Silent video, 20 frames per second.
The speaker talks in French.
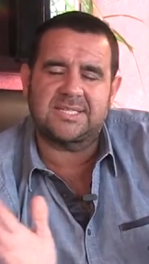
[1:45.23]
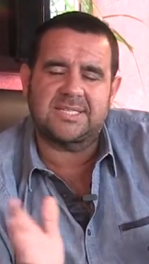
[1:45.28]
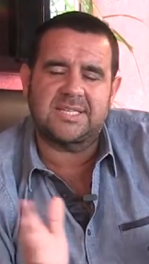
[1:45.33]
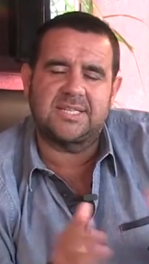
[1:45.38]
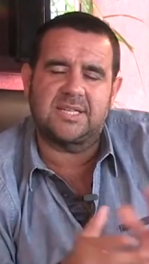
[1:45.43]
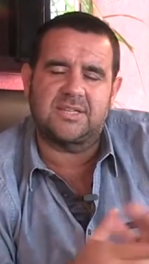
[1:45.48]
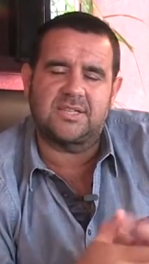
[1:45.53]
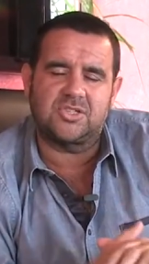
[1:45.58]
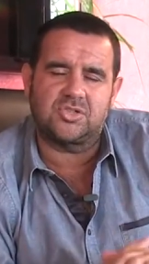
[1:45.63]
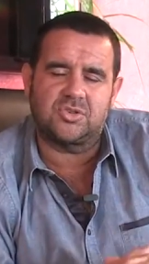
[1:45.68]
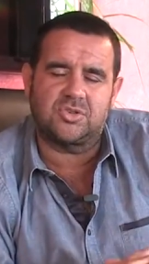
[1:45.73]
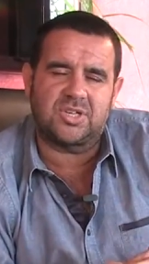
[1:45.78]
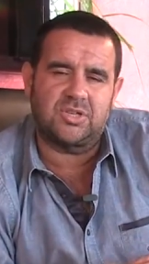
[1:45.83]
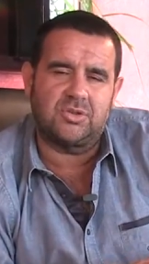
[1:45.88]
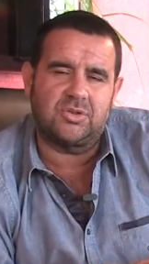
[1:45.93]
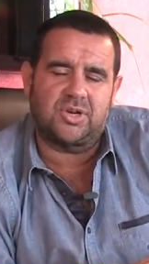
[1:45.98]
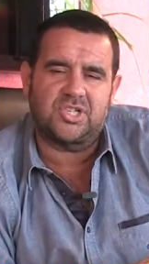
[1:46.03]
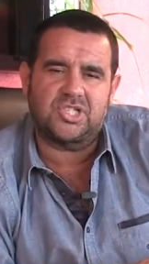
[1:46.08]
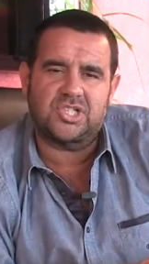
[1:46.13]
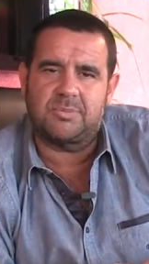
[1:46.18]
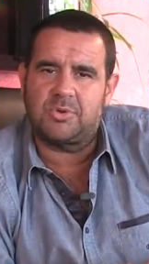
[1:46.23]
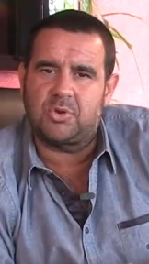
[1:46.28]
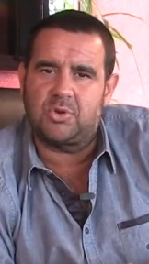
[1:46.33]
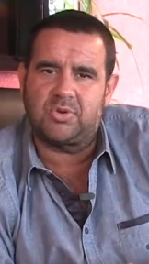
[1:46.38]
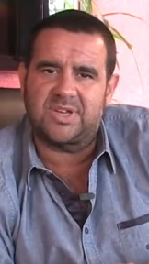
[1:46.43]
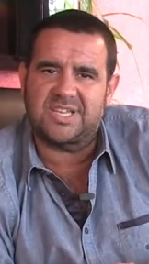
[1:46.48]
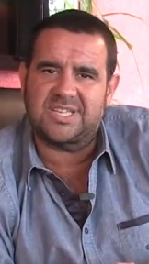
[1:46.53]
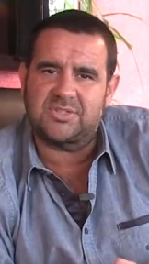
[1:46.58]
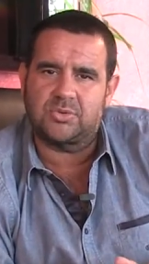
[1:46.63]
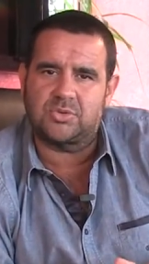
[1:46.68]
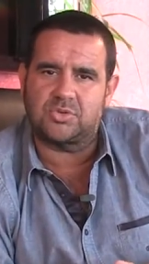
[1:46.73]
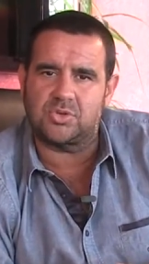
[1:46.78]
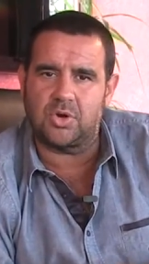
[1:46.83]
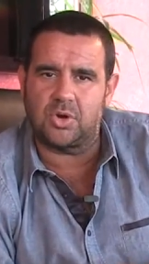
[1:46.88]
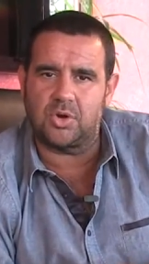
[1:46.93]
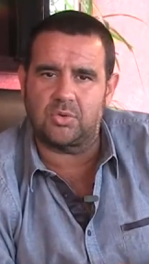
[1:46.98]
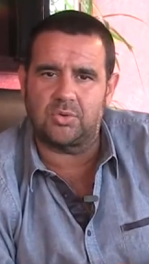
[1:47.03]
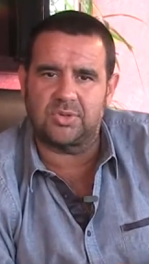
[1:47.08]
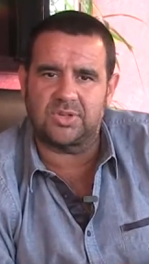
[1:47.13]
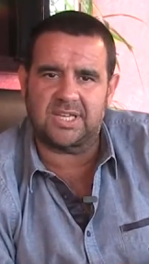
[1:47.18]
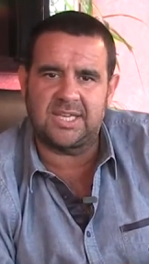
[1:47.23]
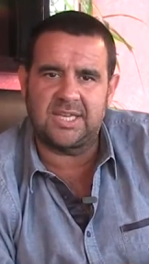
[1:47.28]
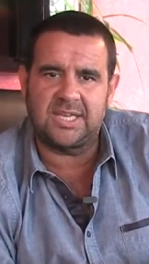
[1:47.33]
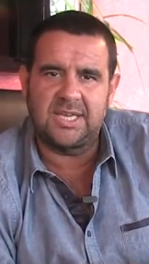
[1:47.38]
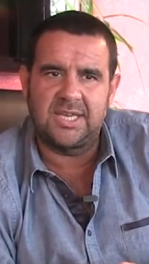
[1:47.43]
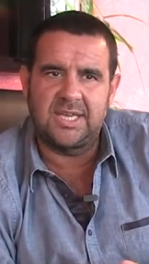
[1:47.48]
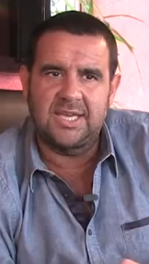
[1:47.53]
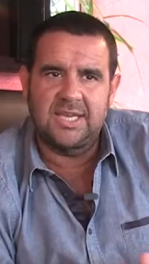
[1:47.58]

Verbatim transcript: c'est-à-dire des gens qui n'auraient jamais eu l'occasion de se rencontrer,